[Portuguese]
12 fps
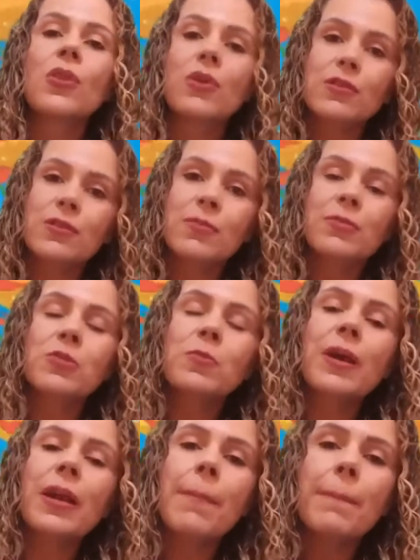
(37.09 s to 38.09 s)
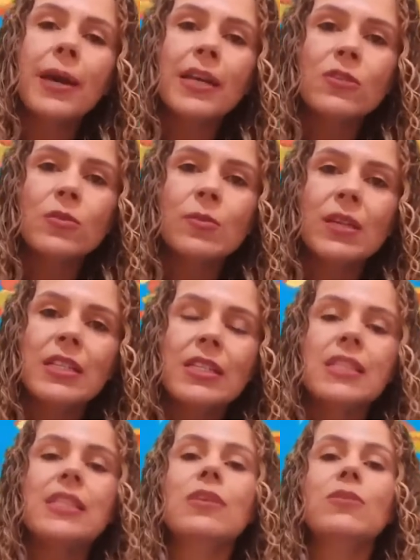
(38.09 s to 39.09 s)
Nós vamos para mais uma
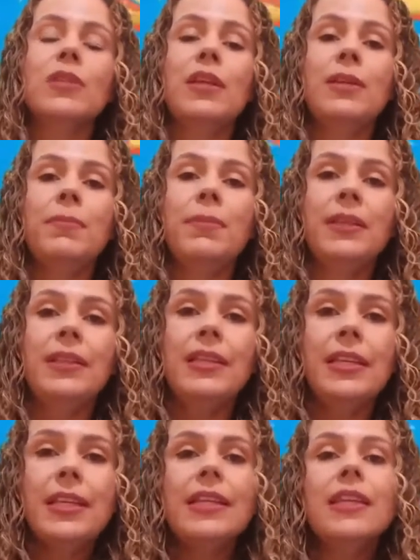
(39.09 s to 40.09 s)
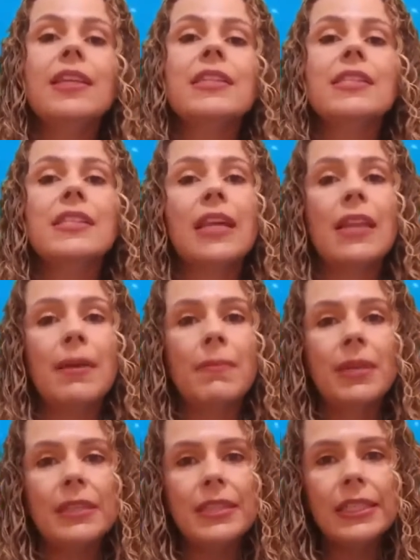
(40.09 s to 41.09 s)
lição da EBD,
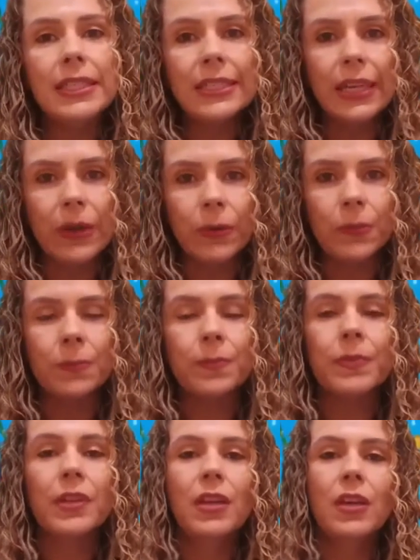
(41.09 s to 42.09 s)
Sala Maternal.